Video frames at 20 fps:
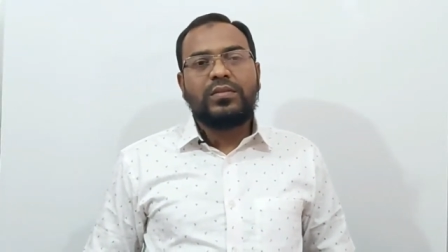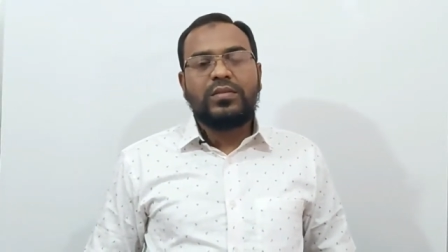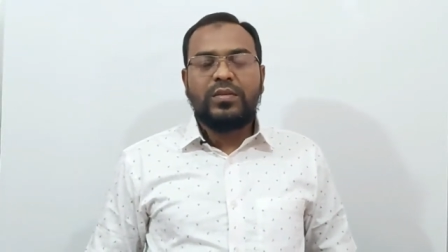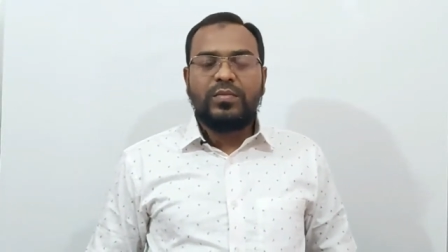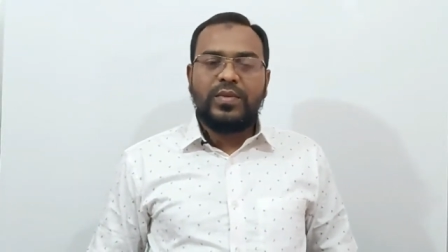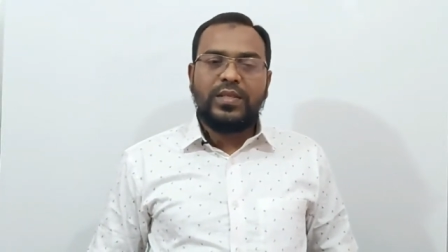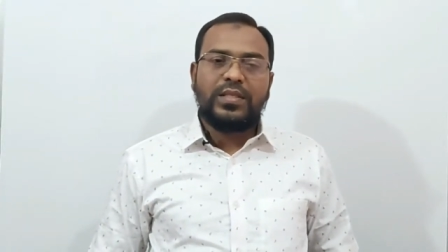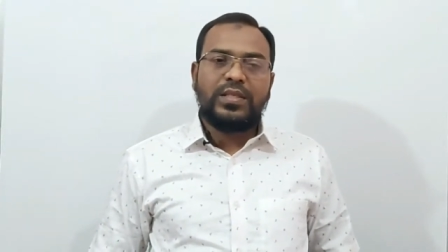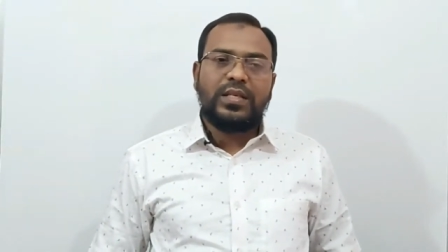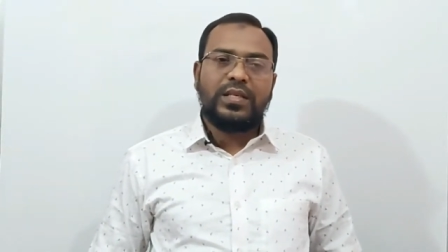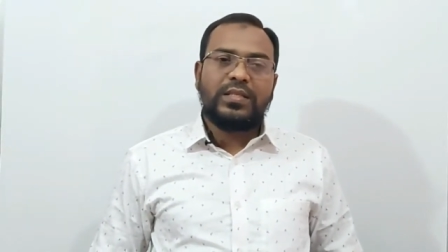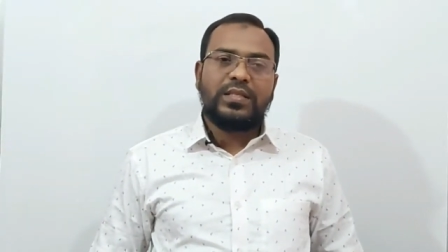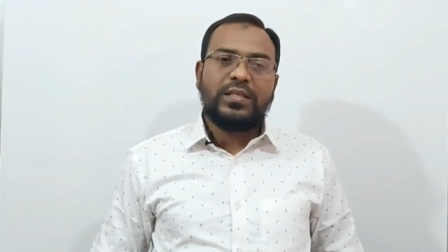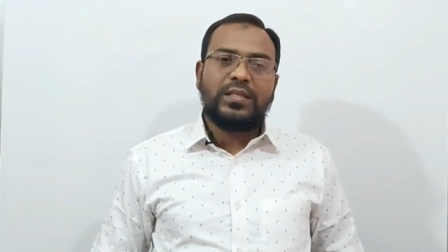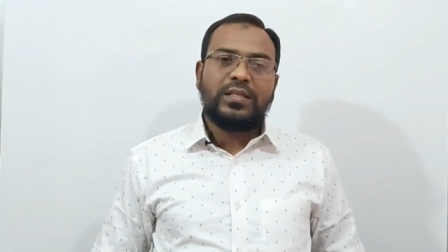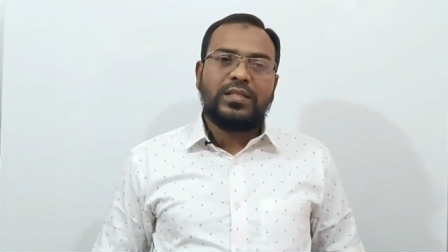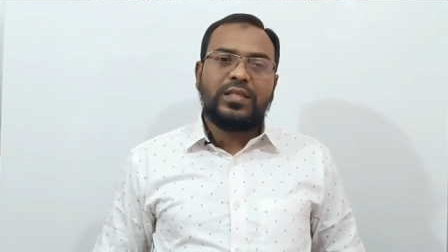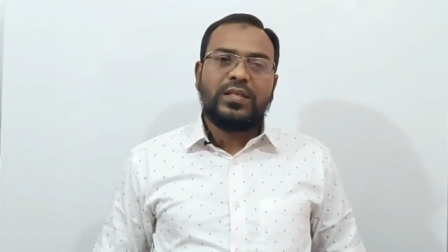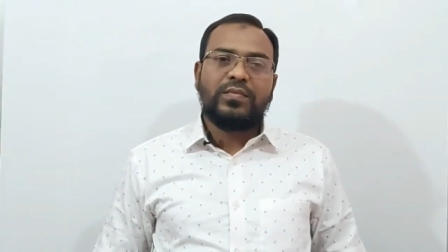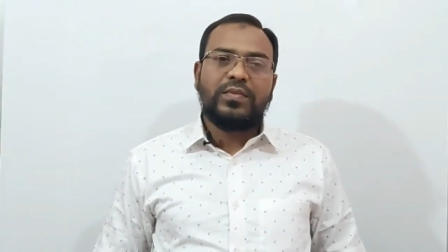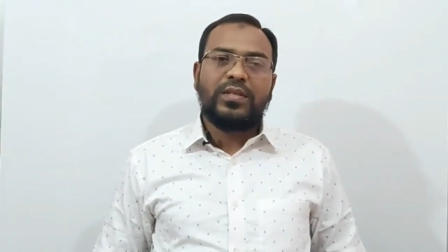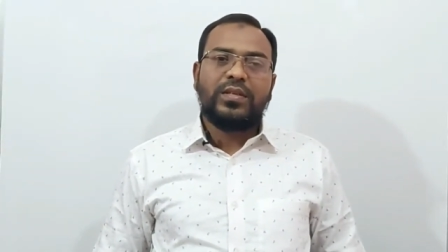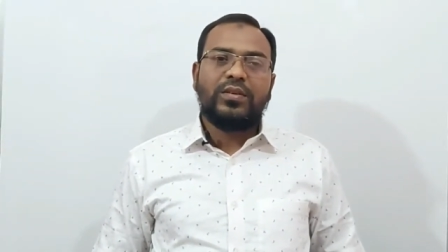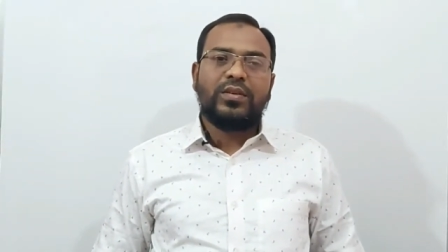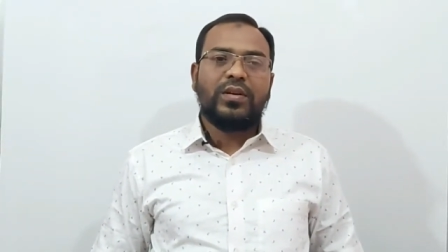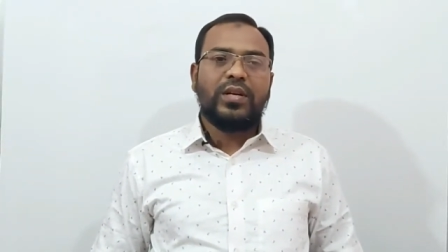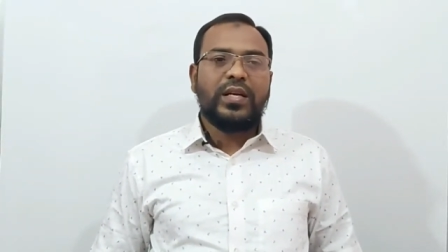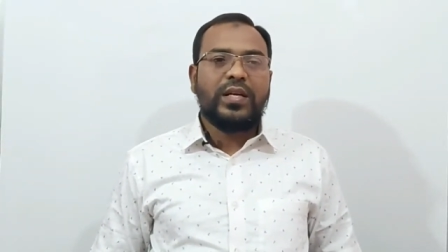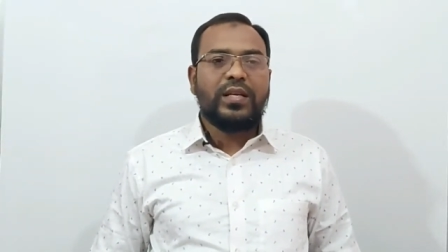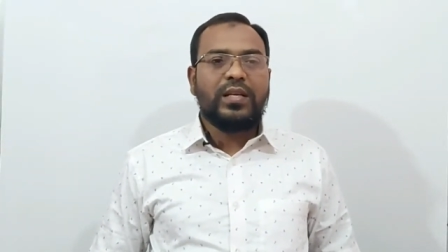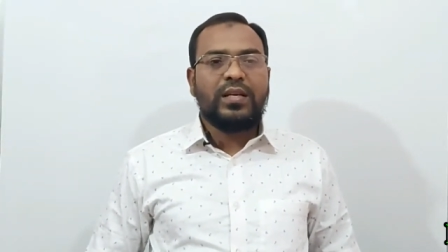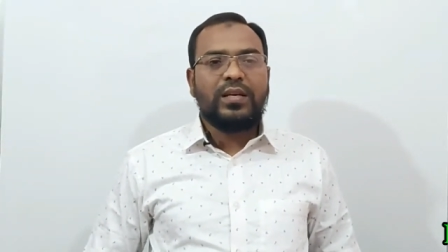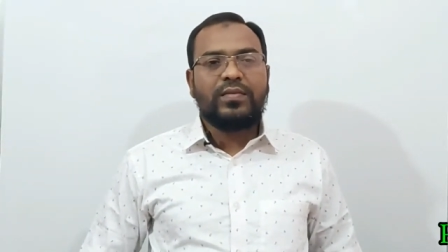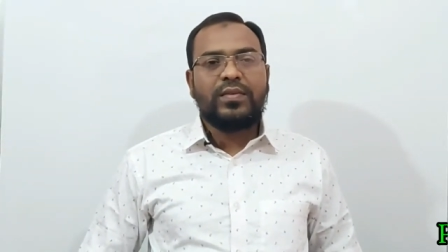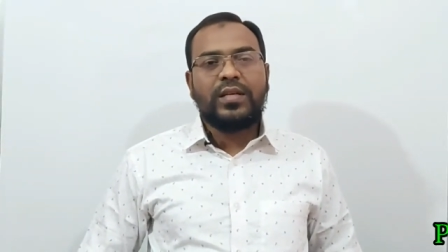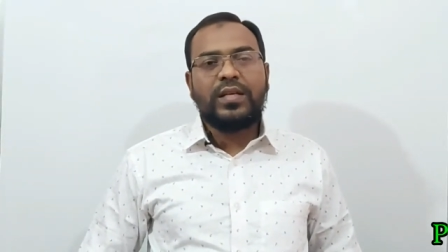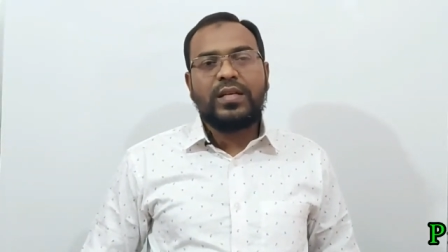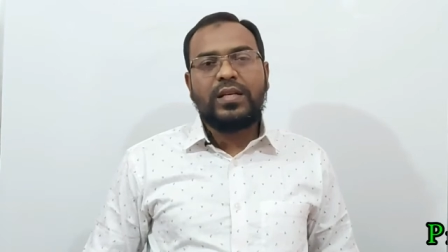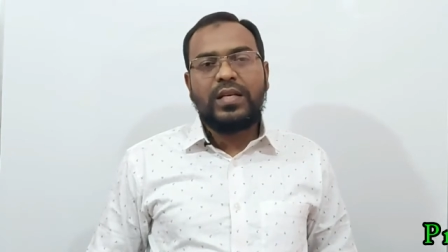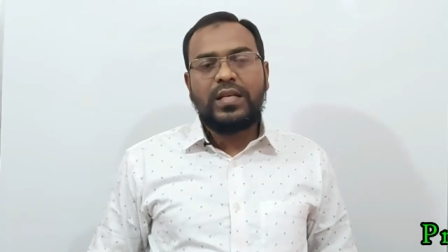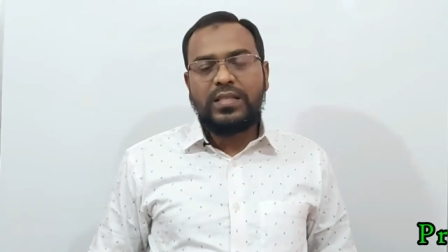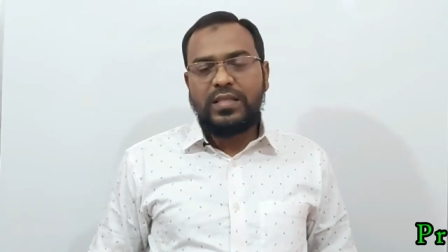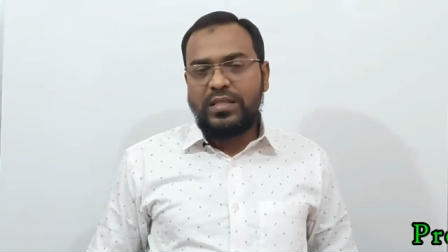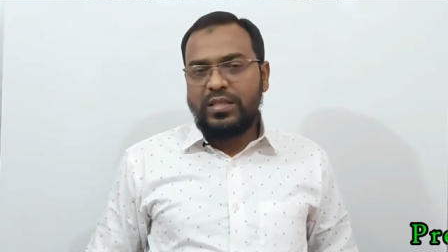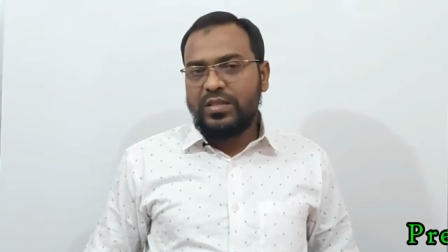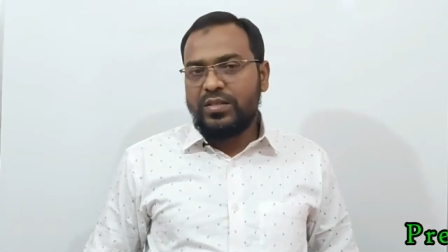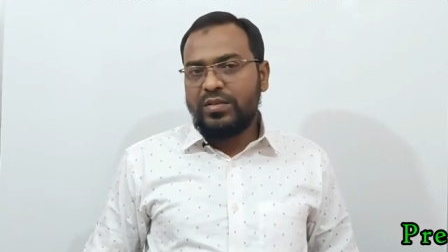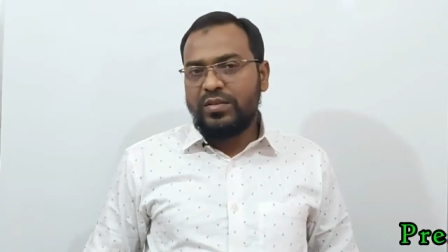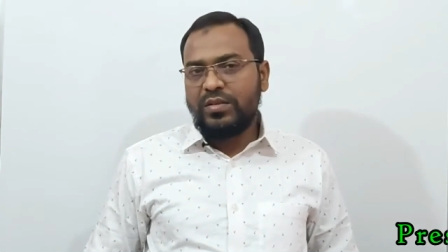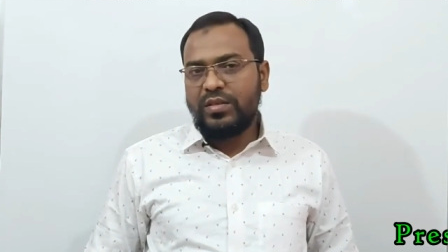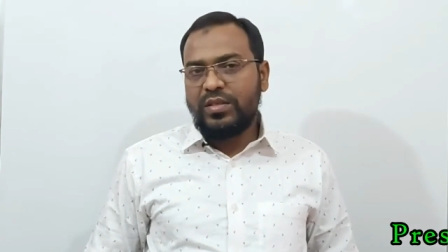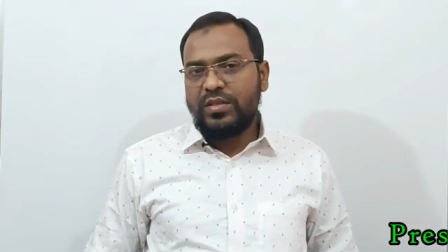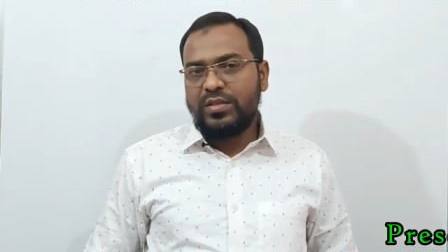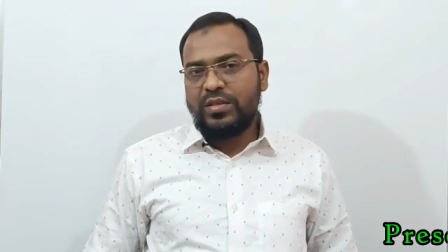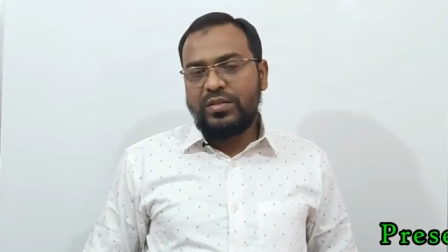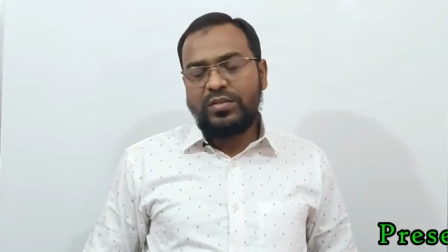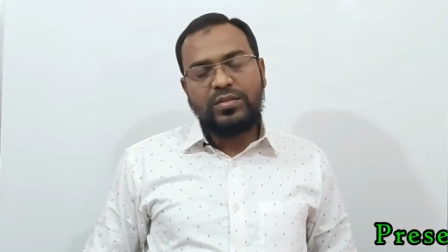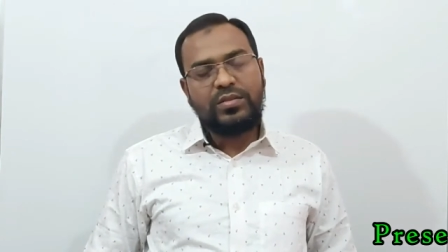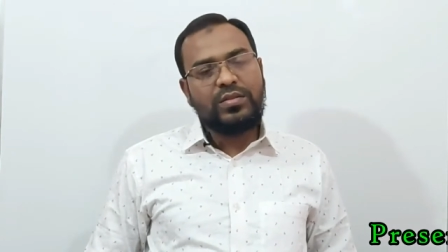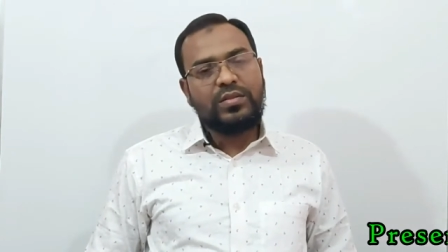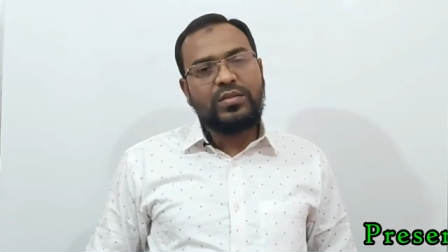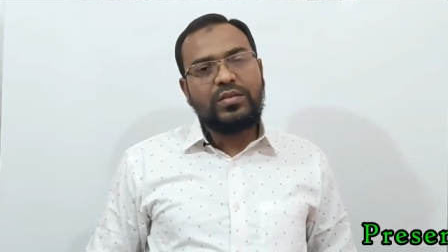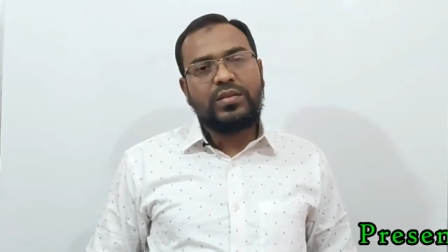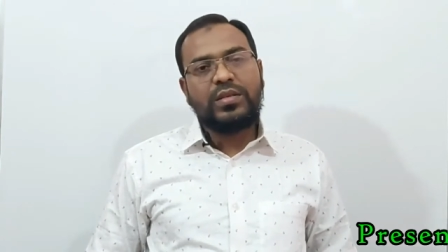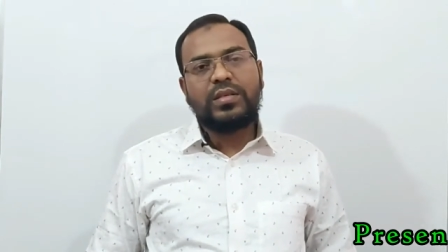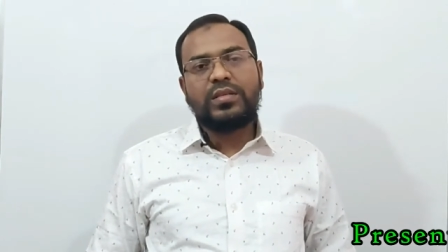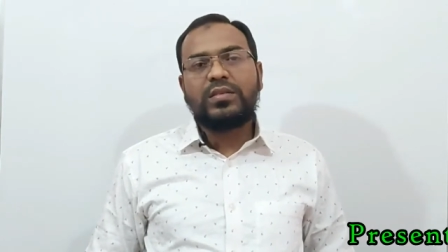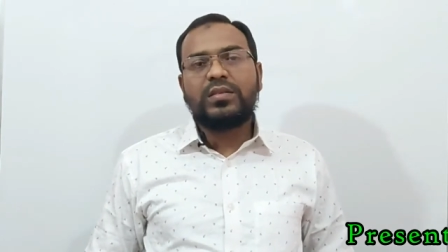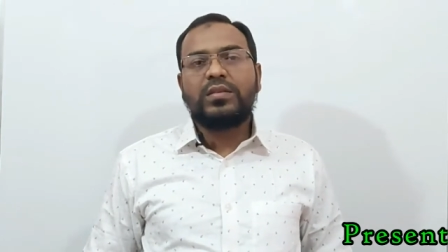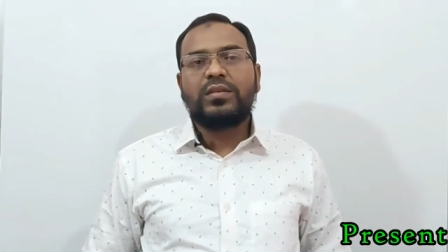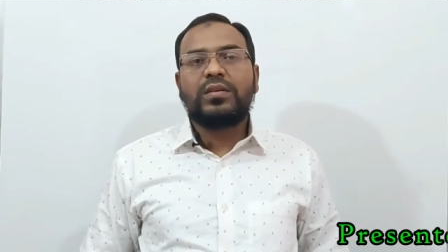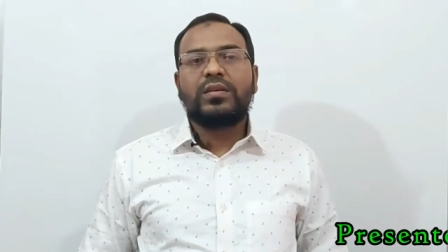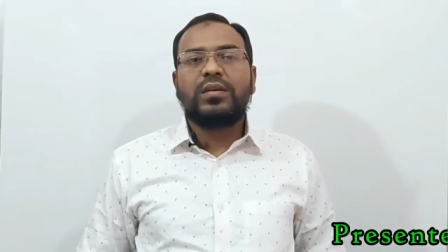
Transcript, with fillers: তোমরা যারা ছেলের সামনে অনলাইনে আমার এই ক্লাসটির সঙ্গে সংযুক্ত হয়েছ